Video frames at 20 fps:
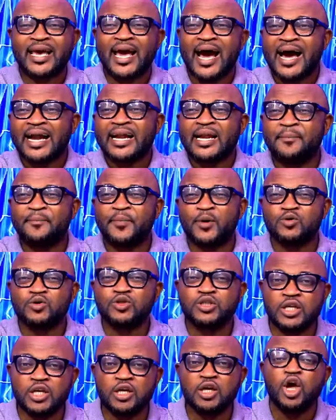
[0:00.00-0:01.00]
a
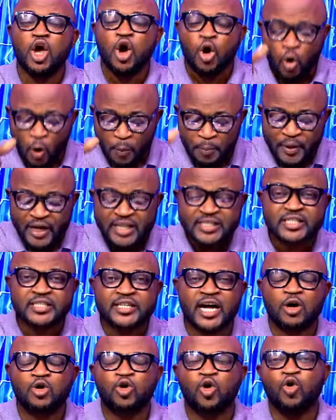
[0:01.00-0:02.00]
répondu au
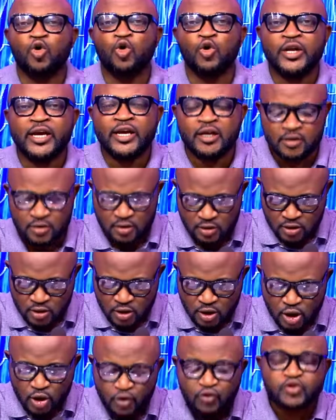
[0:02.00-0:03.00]
président congolais
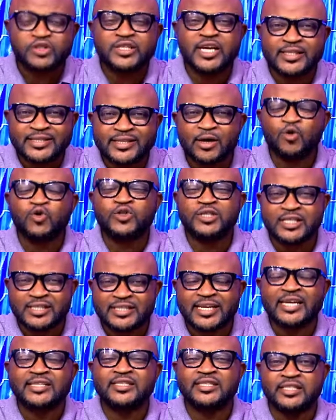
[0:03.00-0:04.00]
Vous êtes aux
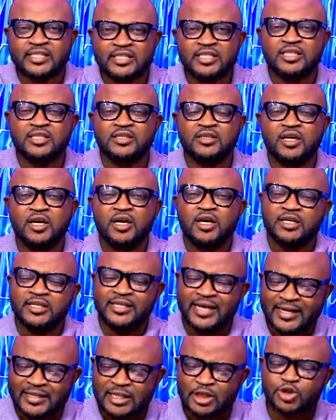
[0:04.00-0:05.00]
États-Unis. Il y
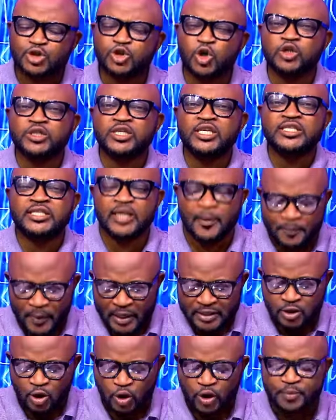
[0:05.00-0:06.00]
a des choses qui se
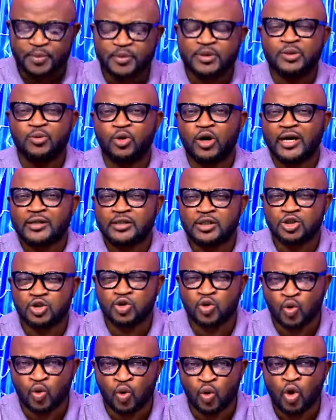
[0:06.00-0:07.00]
passent en République démocratique du
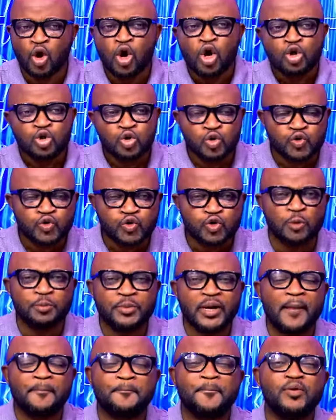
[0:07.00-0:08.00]
Congo. Nous sommes
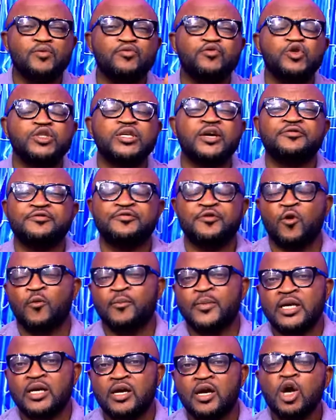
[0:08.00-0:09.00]
là pour vous
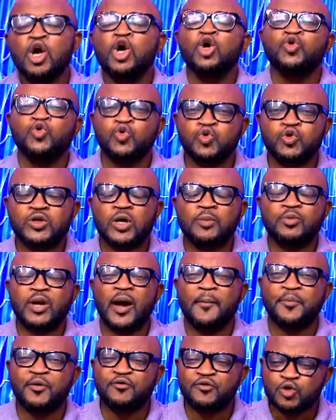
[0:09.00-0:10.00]
informer. Nous sommes là
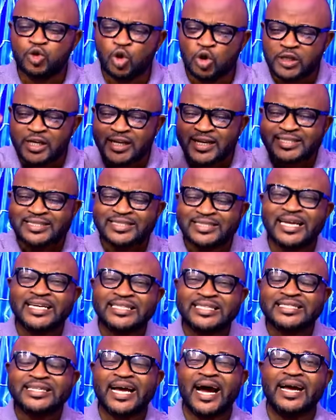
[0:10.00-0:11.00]
pour vous donner les
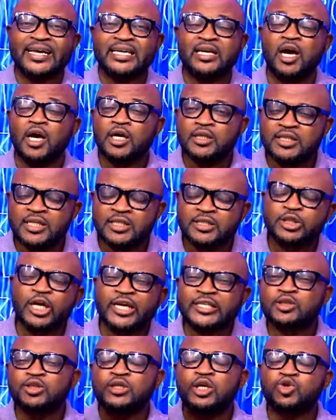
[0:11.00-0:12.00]
détails de
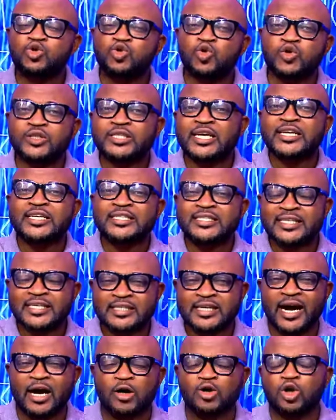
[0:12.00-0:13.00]
tout, de tout ce qui se
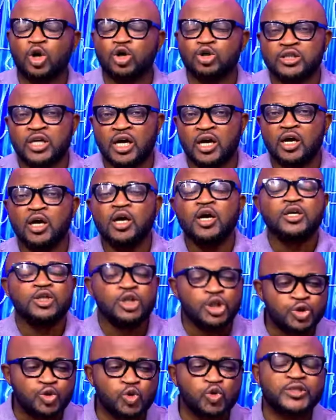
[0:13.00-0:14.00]
raconte, de
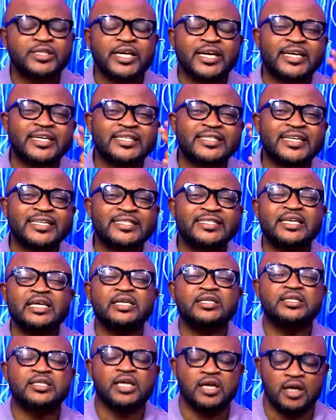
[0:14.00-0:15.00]
tout ce qui se
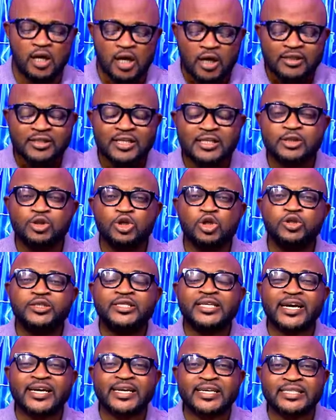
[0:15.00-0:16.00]
dit, de tout ce
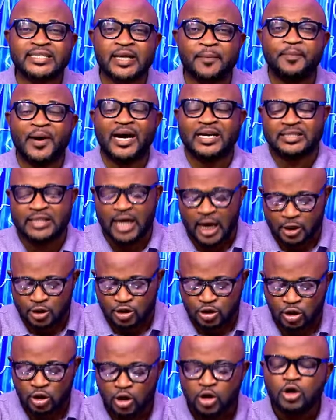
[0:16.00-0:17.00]
qui se partage
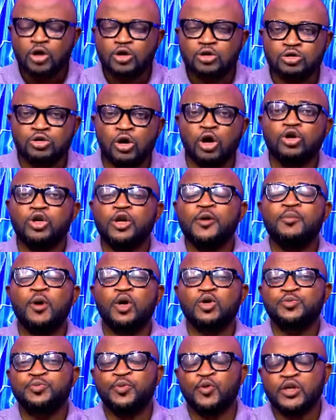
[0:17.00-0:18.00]
dans le
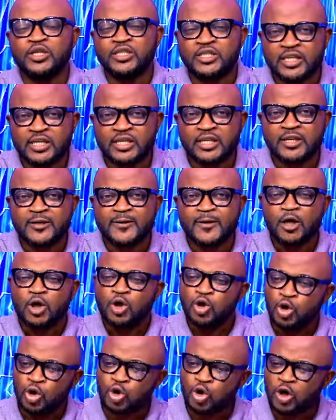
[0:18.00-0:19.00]
monde politique.
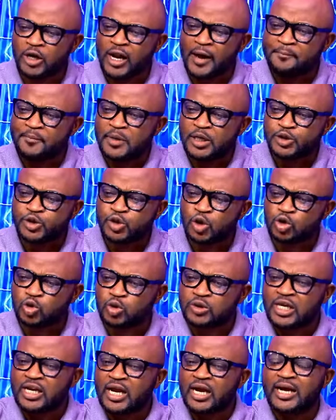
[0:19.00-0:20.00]
Le ça, tous
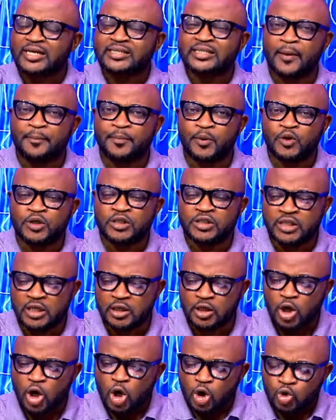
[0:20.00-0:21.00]
en cas politique,
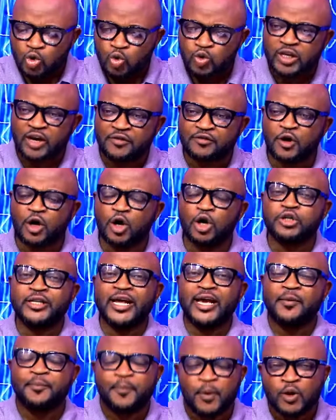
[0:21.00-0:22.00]
nous avons un
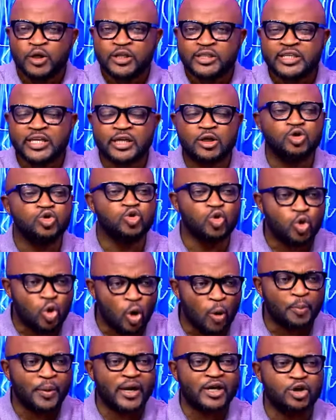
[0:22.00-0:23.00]
œil politique, nous
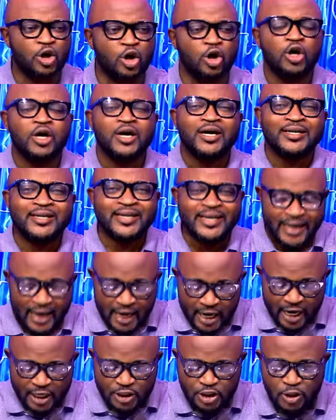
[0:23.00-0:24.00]
comprenons les
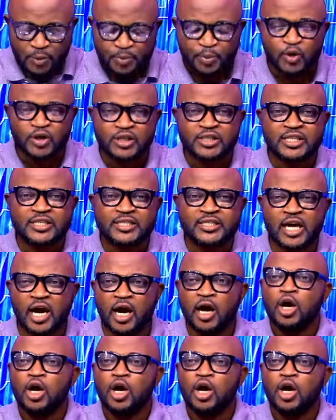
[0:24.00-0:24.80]
langages des politiciens,